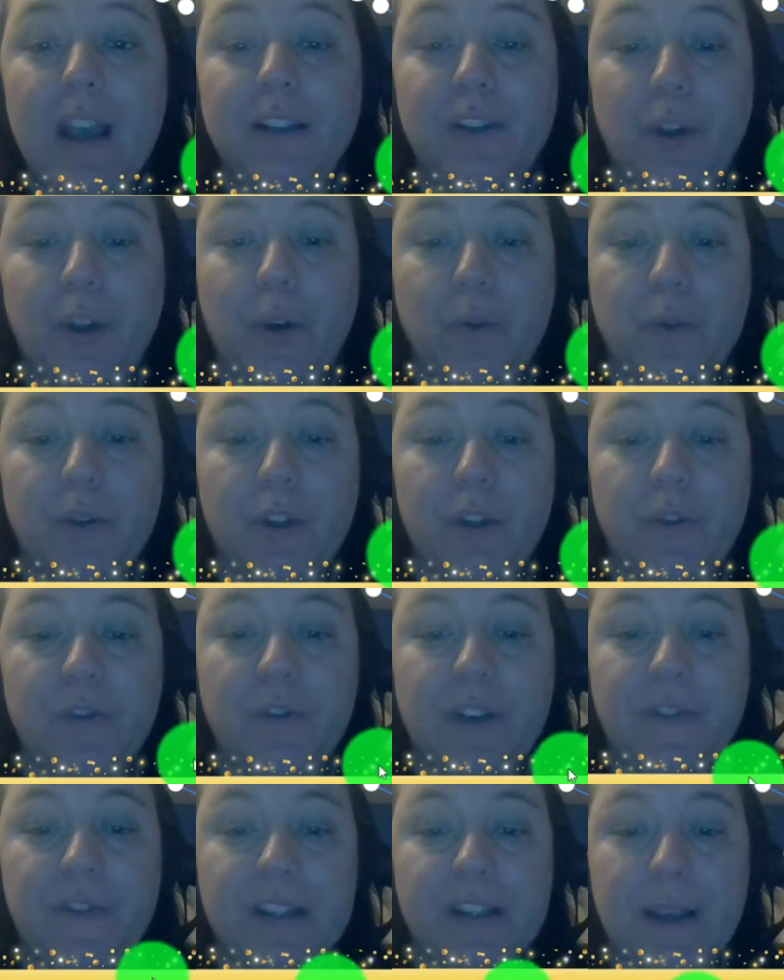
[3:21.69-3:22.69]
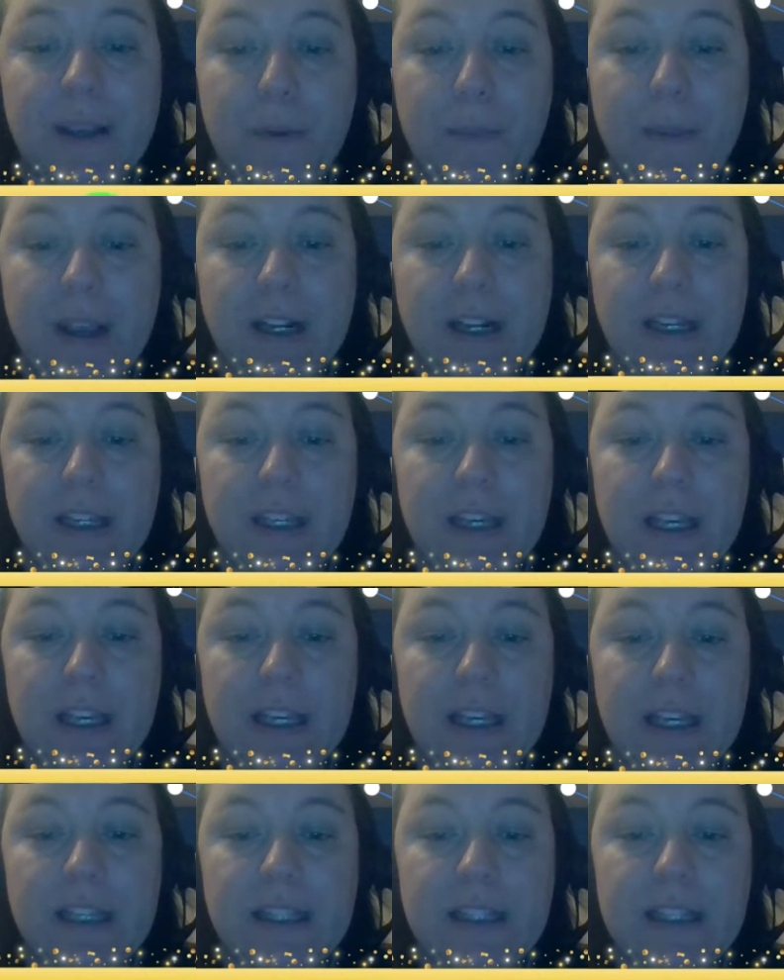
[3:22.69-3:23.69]
Donc, vous avez simplement cliqué
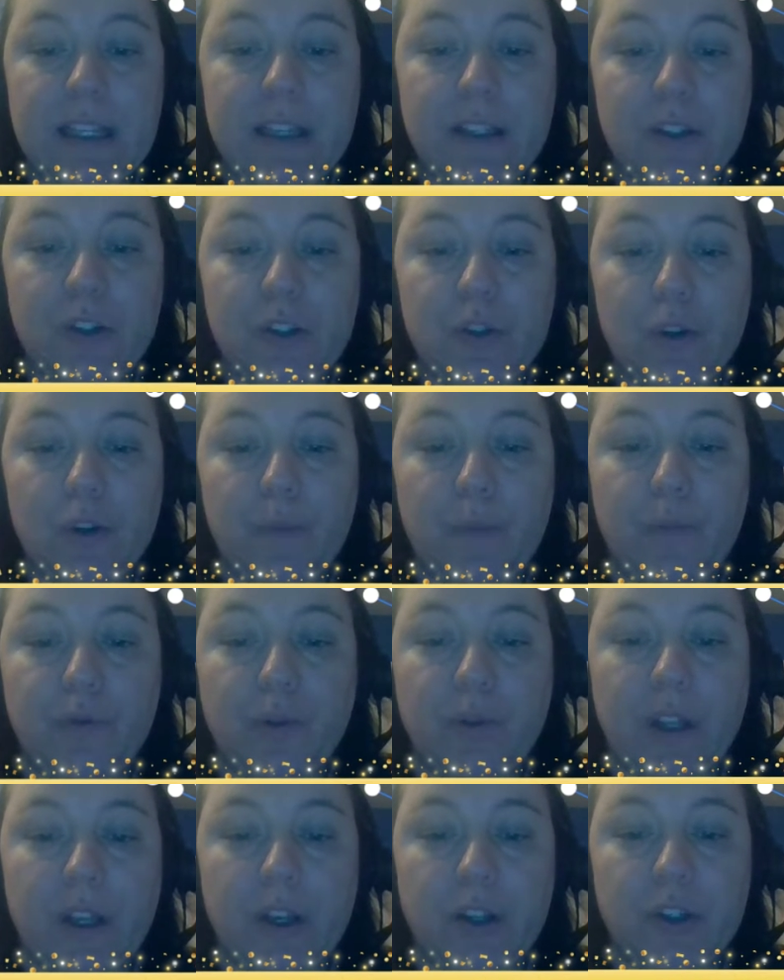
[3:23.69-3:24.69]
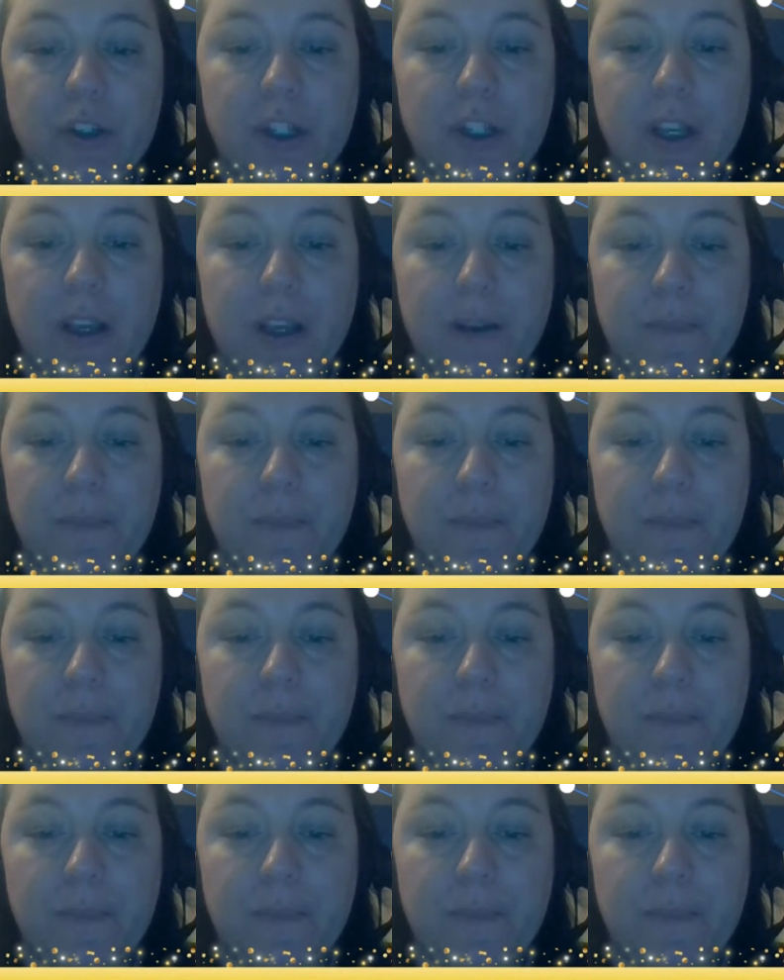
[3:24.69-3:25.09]
ici sur le bouton d'enregistrer.